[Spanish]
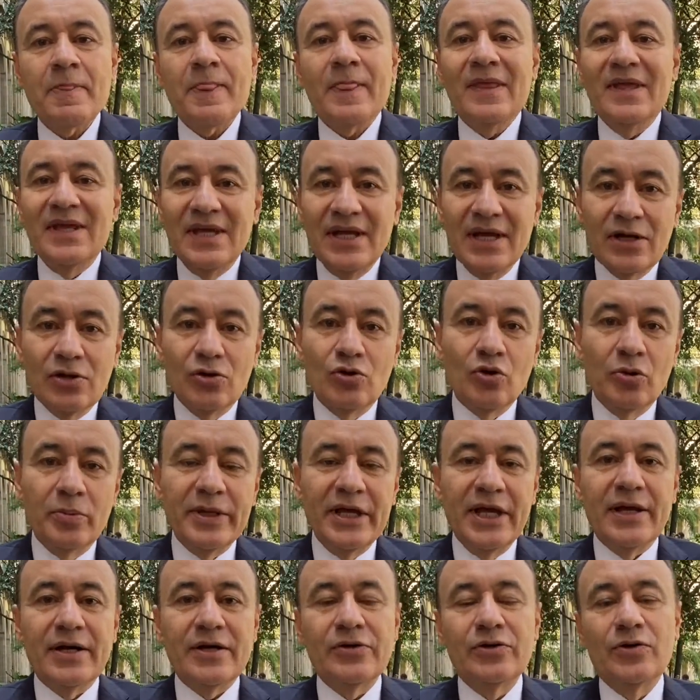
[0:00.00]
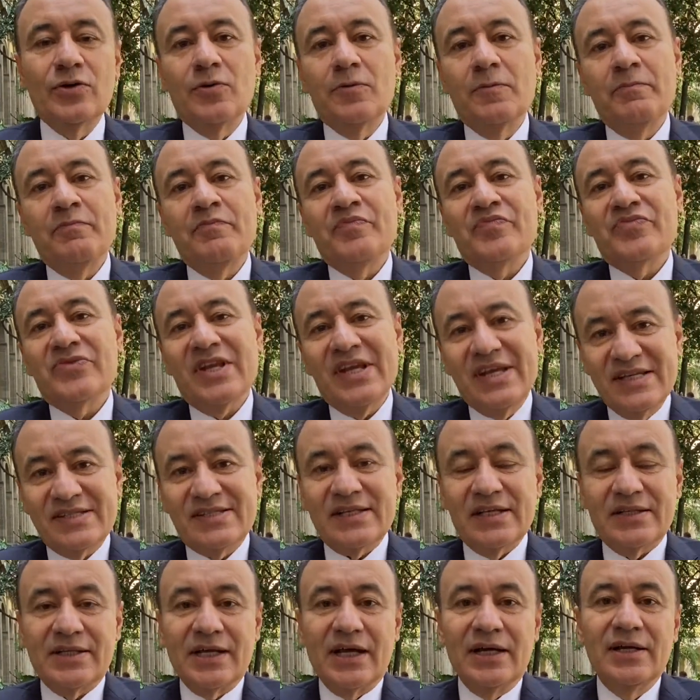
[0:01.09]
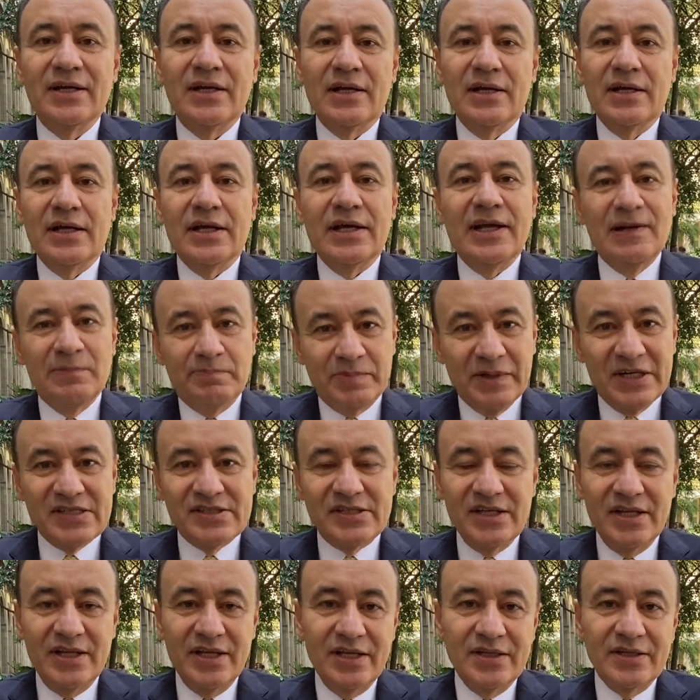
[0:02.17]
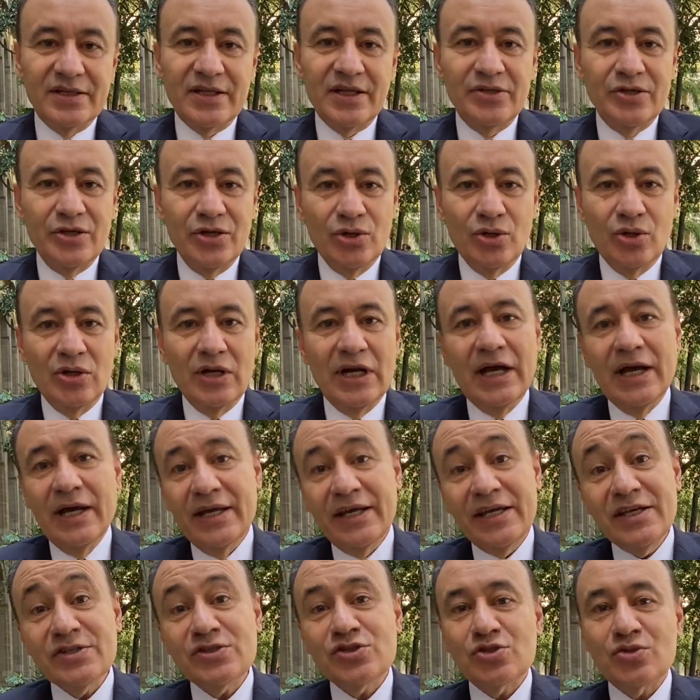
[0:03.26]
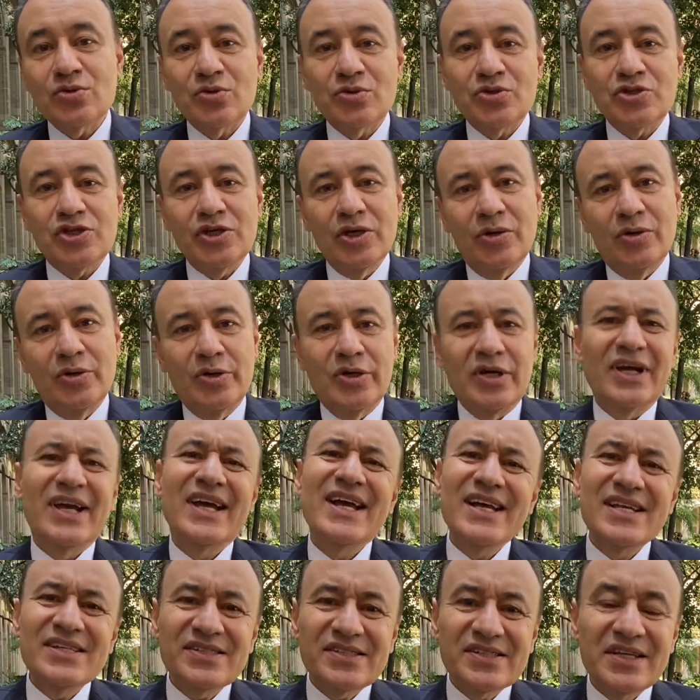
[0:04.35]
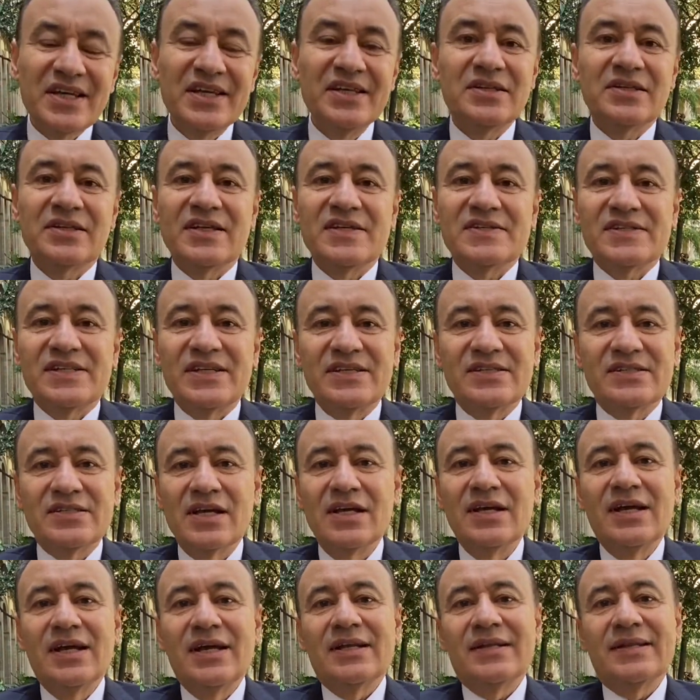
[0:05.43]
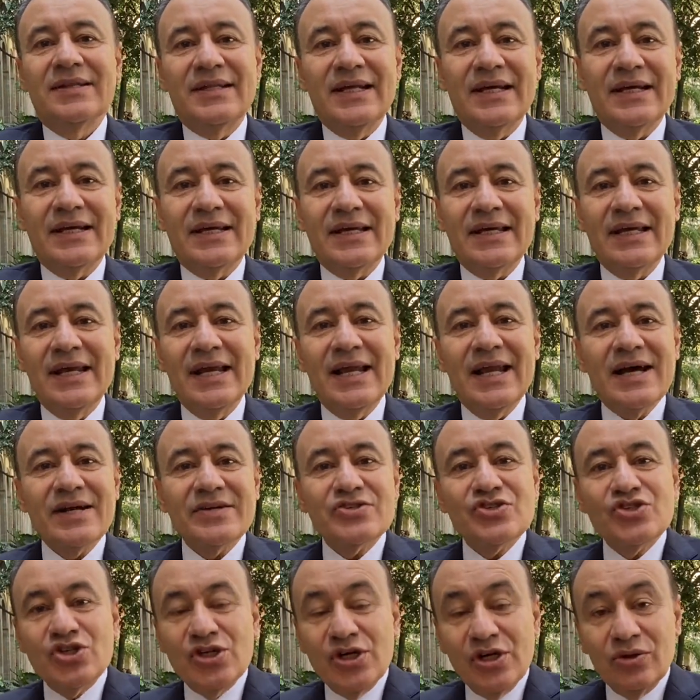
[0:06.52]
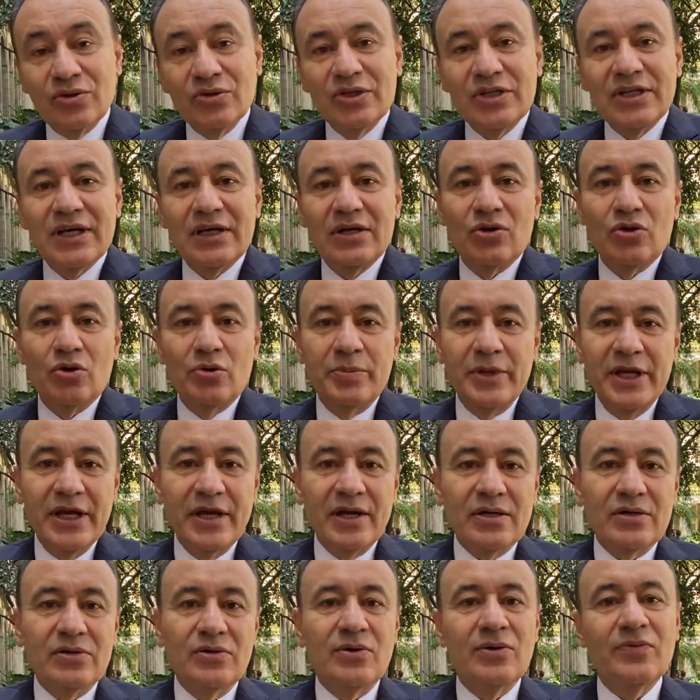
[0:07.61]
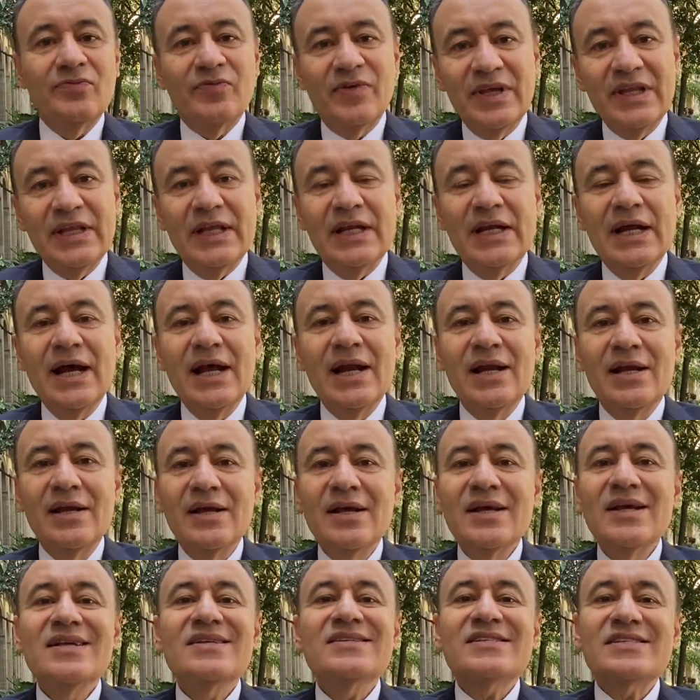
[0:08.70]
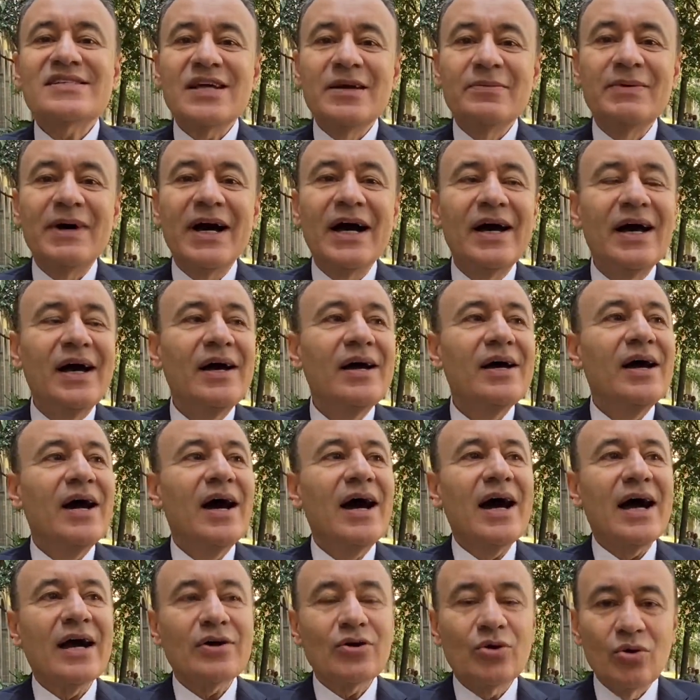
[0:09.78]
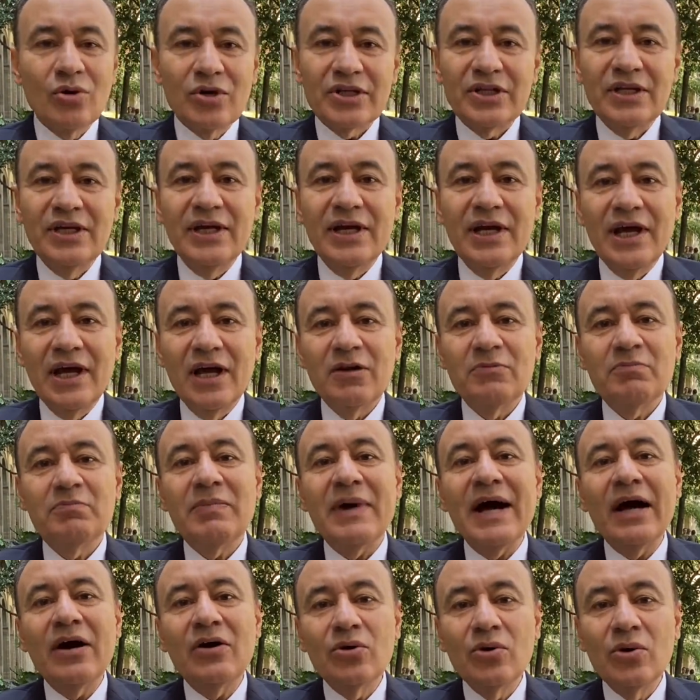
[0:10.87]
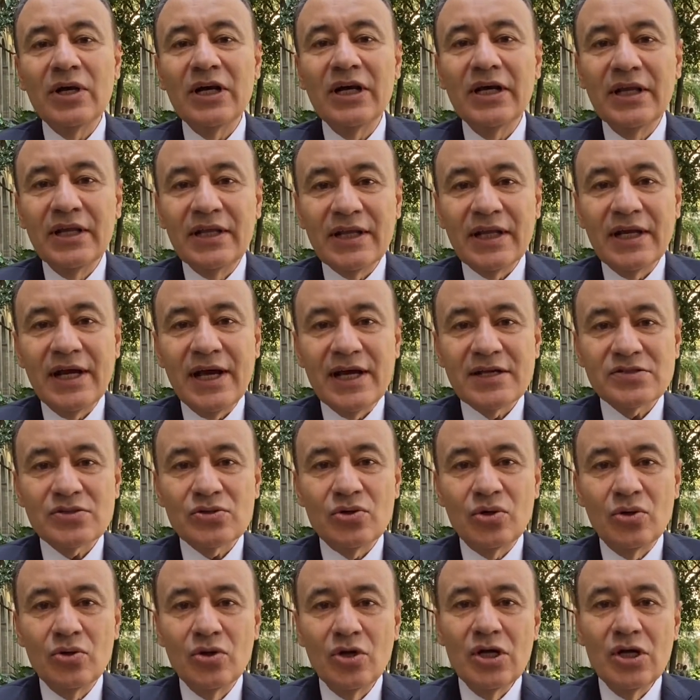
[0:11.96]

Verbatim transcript: y el gobierno estatal el presidente dio la instrucción en síntesis de que la acción del gobierno federal se va a coordinar bajo el liderazgo